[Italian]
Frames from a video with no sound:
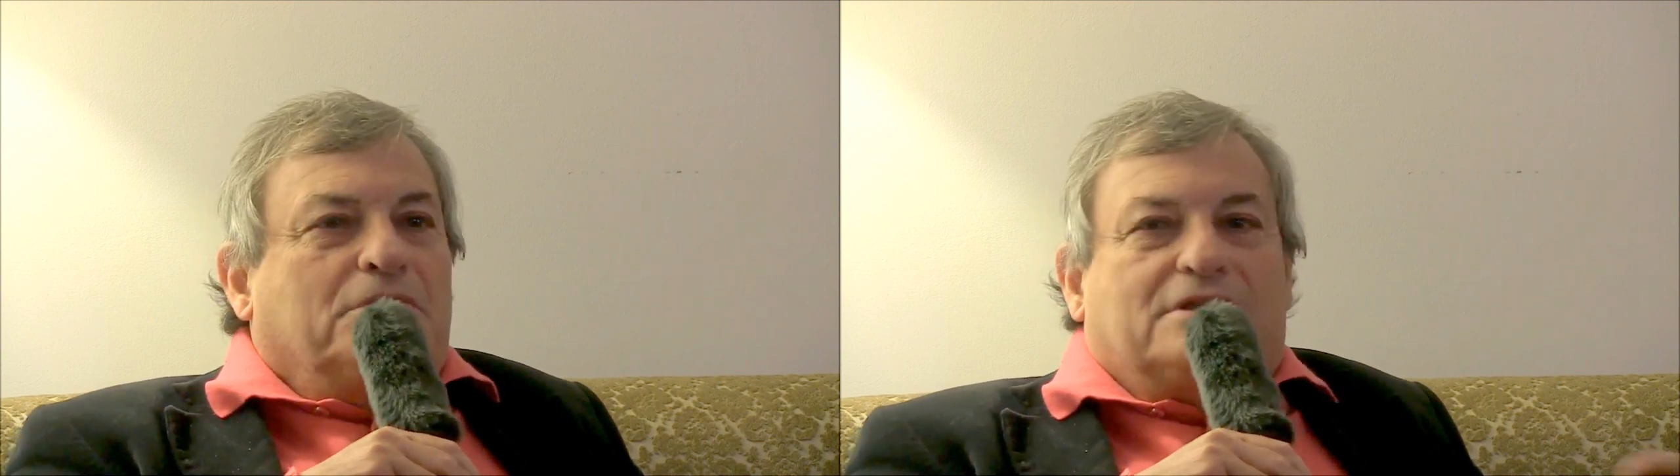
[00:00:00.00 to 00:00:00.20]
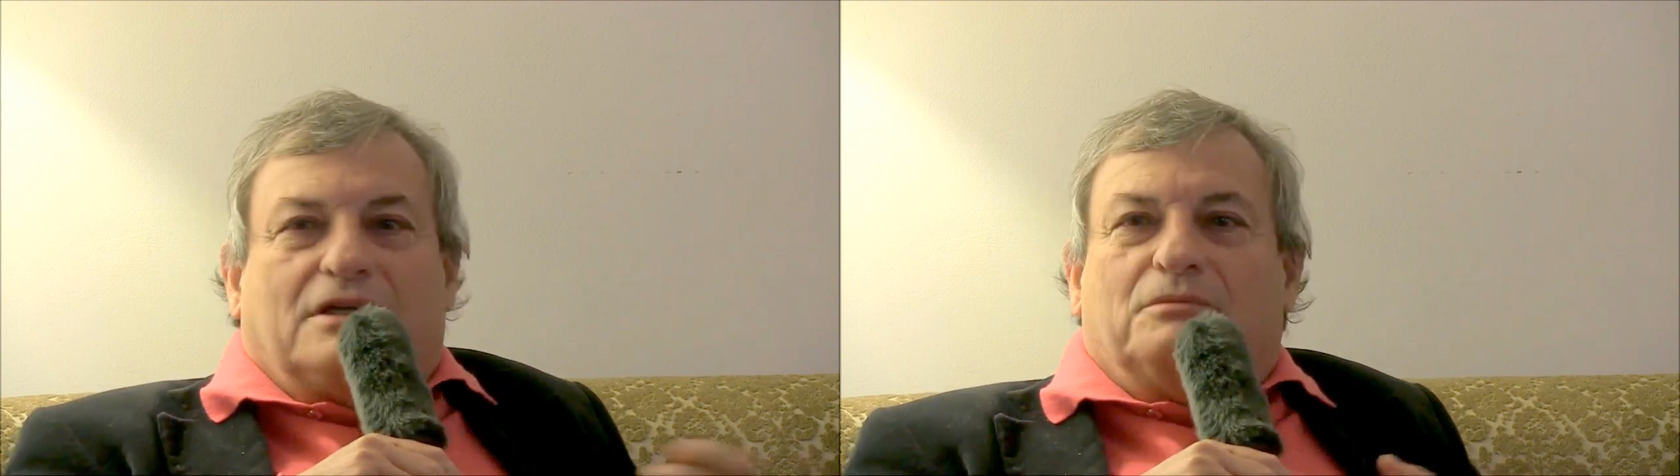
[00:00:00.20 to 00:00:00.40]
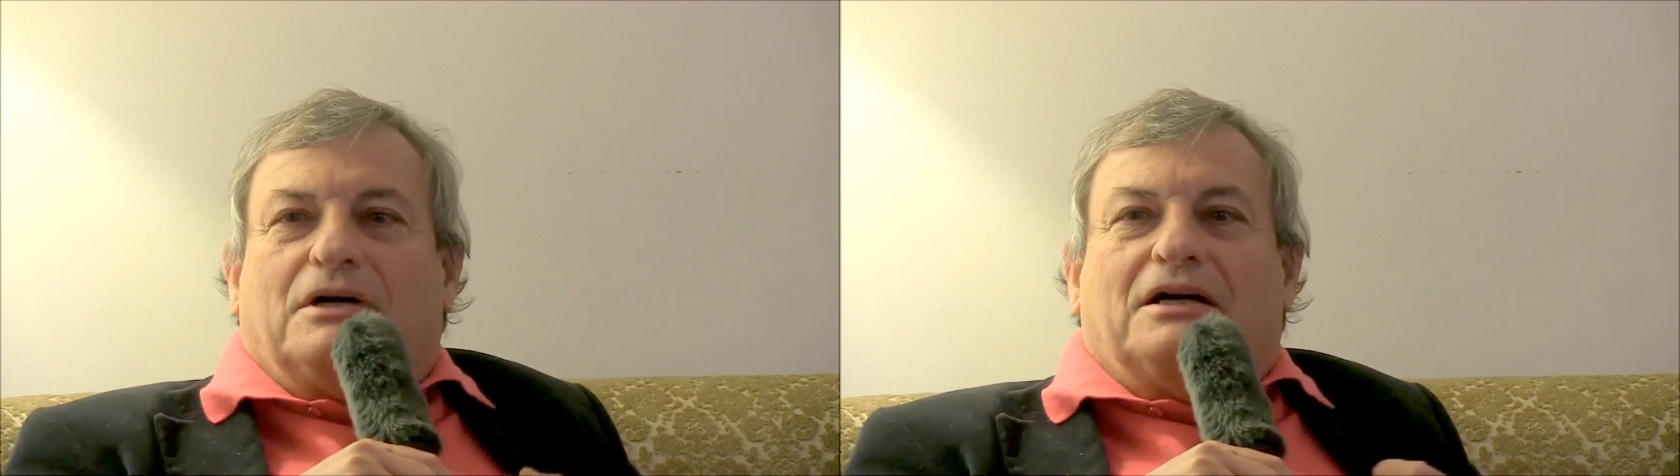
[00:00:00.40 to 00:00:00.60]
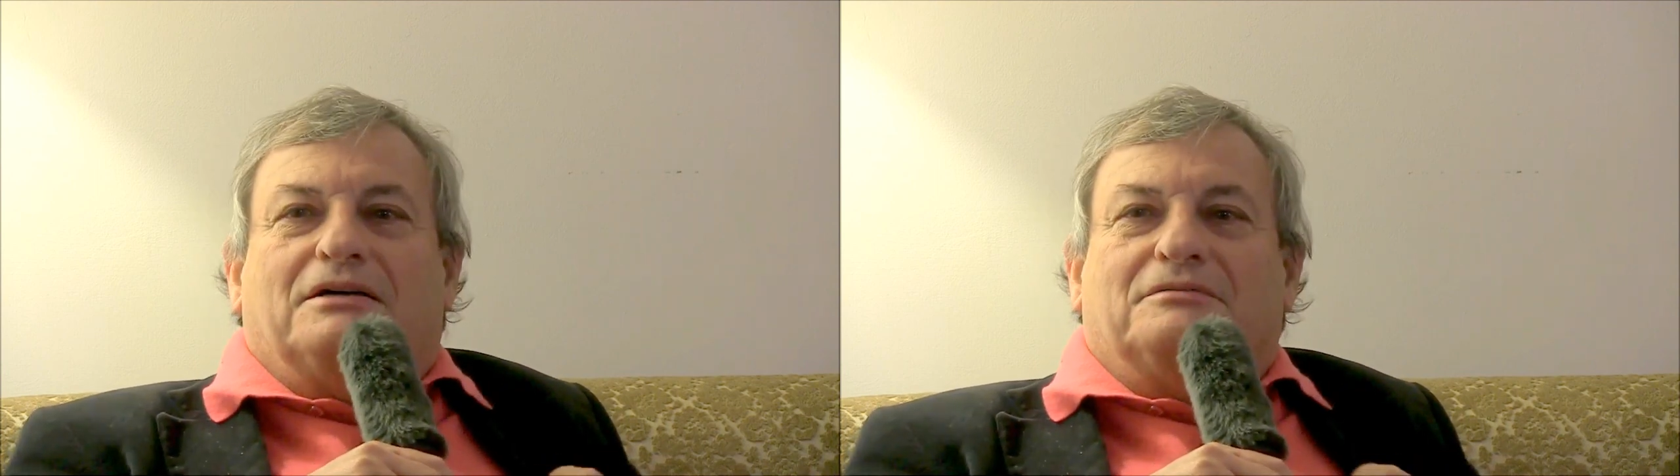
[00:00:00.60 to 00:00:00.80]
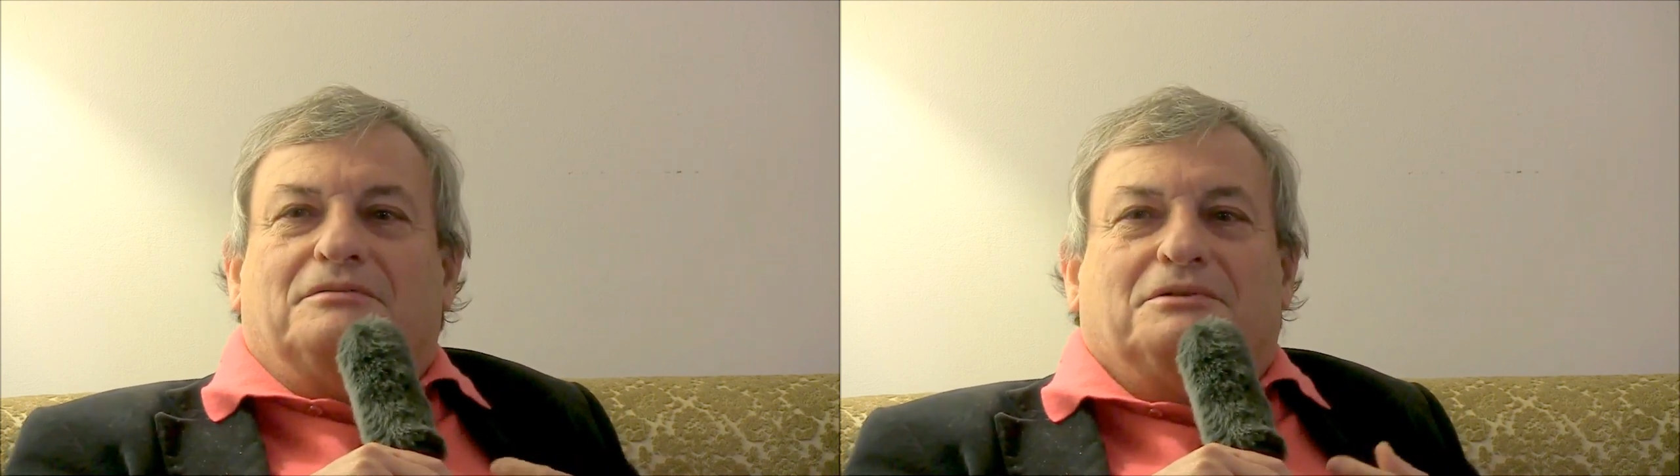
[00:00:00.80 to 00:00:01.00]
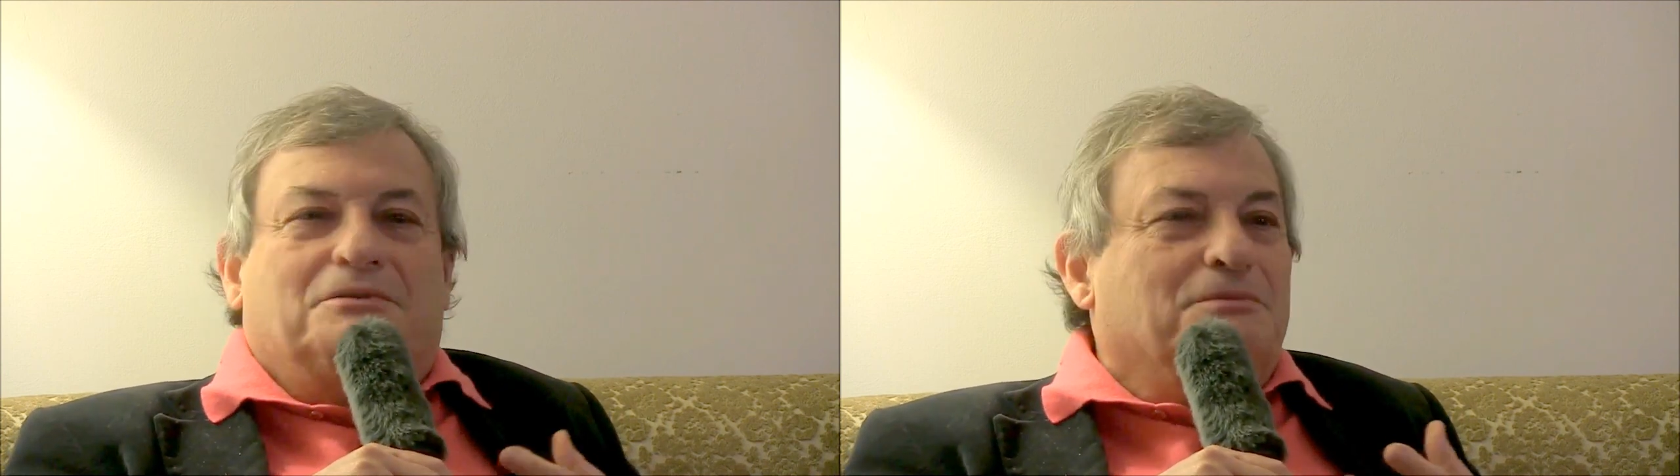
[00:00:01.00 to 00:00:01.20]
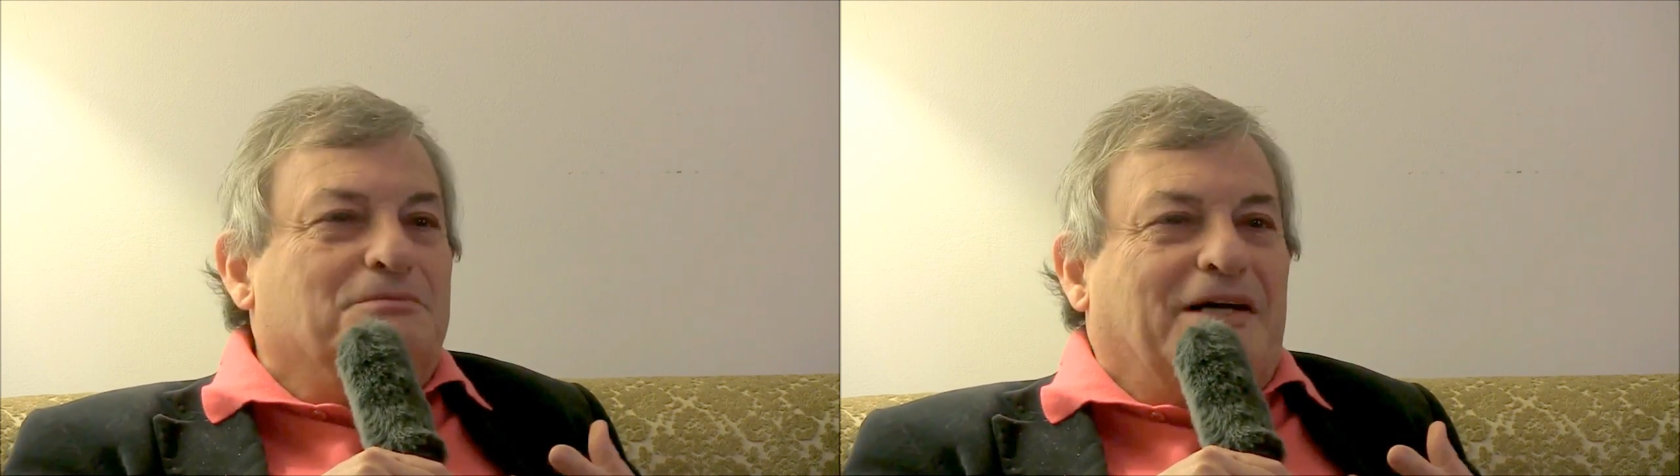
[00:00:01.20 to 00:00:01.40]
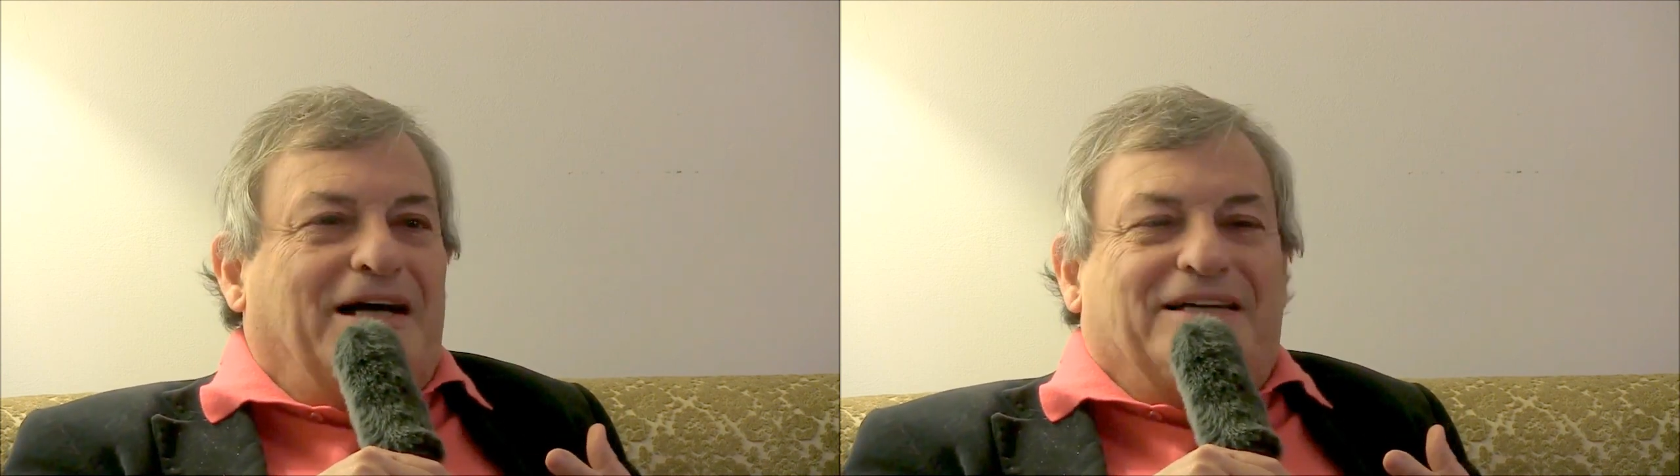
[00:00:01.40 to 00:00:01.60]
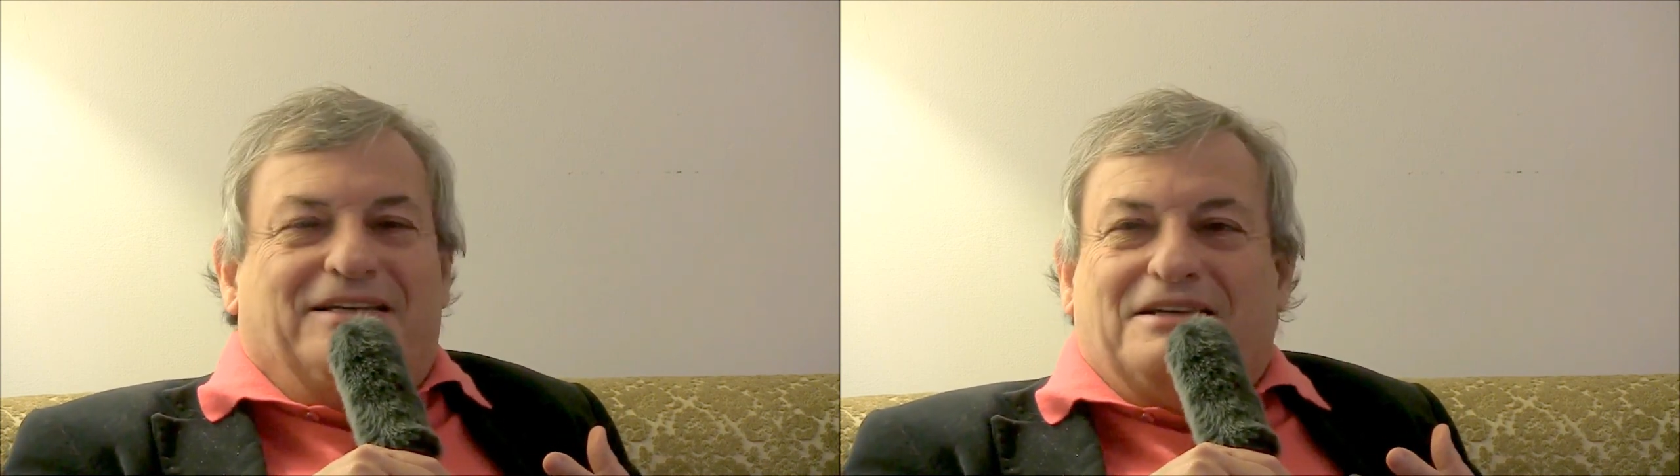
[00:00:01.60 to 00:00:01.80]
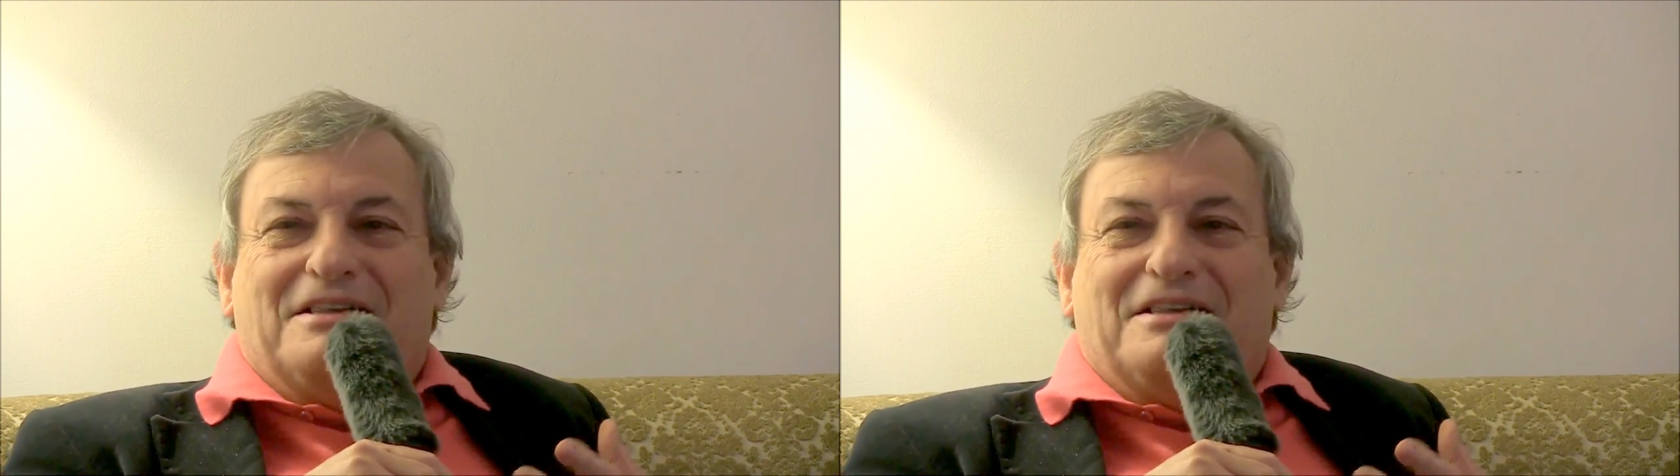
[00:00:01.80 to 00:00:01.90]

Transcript: pensato ma, ma come mai